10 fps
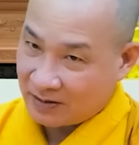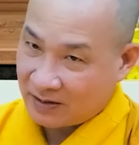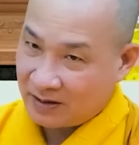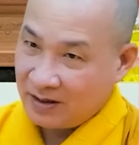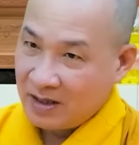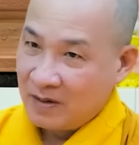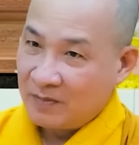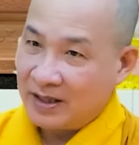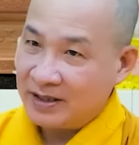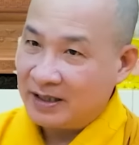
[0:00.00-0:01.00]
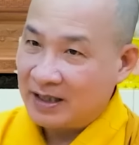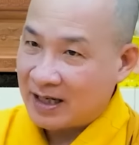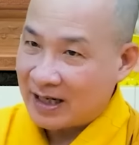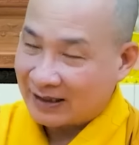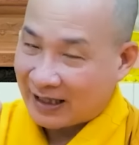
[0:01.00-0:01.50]
cho nó. Bởi vì là
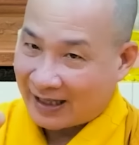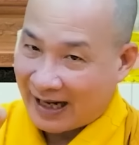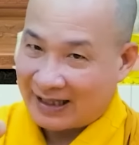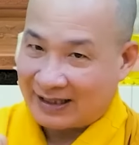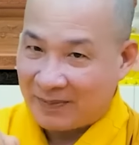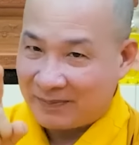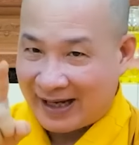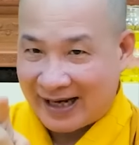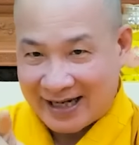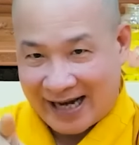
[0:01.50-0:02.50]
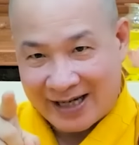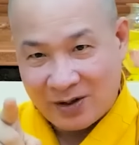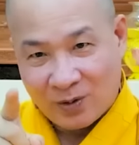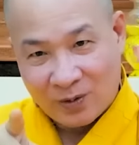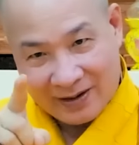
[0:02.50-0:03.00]
người ta canh, người ta me cái ngày
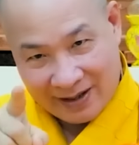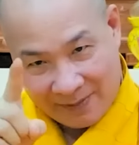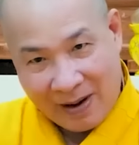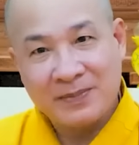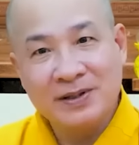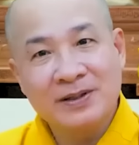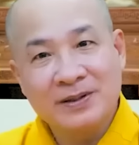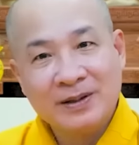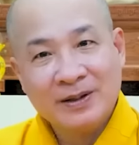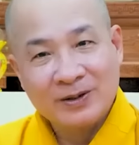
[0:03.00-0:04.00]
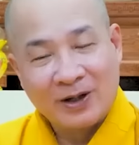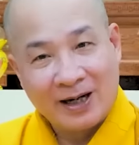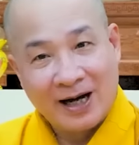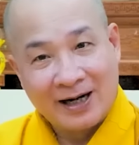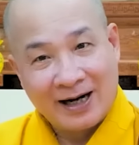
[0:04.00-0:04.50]
kêu hụi là ngày 30. Cho
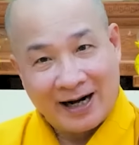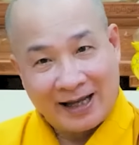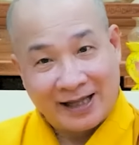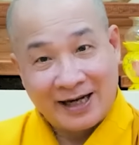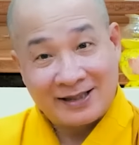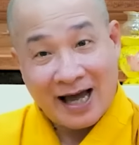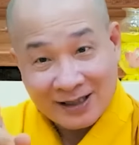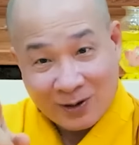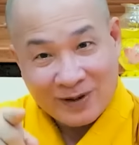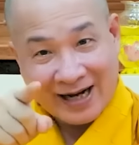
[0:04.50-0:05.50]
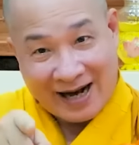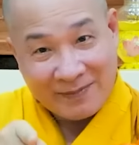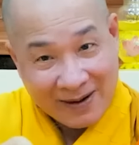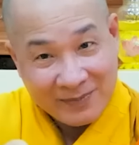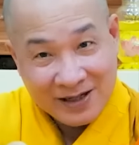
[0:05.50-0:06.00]
nên đó là tới Tết cũng là ngày
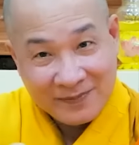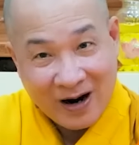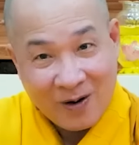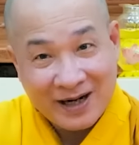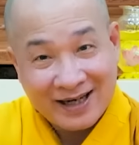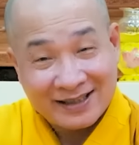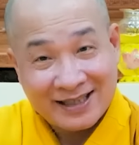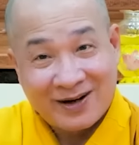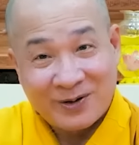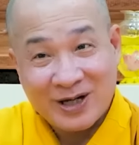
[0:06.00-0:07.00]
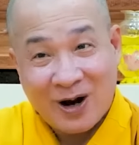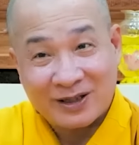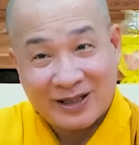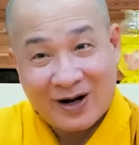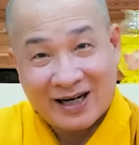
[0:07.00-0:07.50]
30 mới hốt cái chân hụi chót
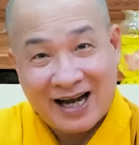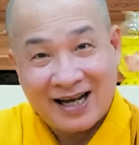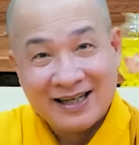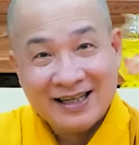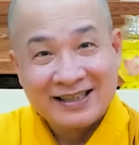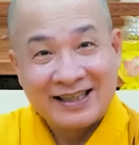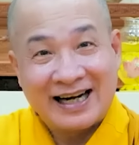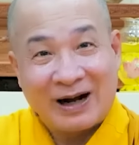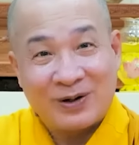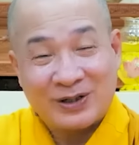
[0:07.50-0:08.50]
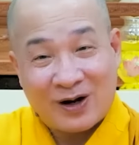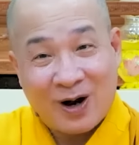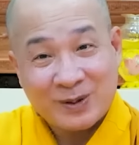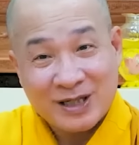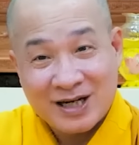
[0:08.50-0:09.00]
đó, chứ nó đâu có cho
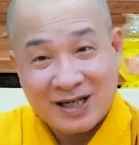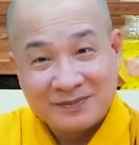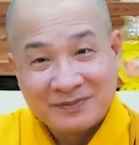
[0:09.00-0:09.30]
hốt trước.